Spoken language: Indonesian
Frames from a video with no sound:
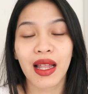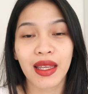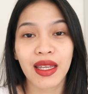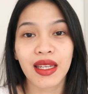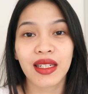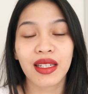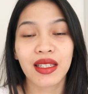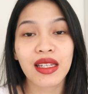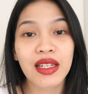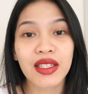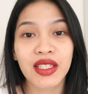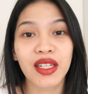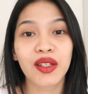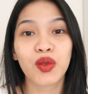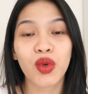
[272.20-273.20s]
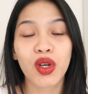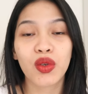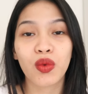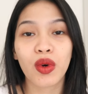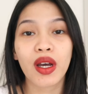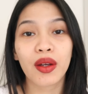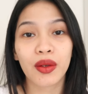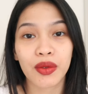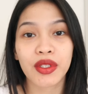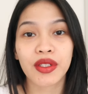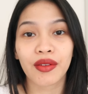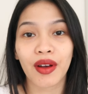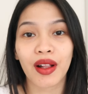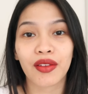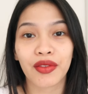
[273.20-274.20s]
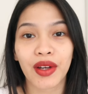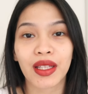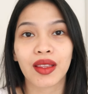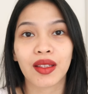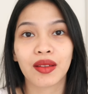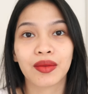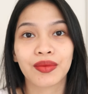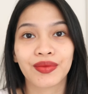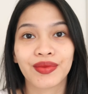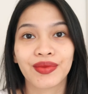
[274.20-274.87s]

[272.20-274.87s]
lagi ini dia shade 22 Rouge Velvet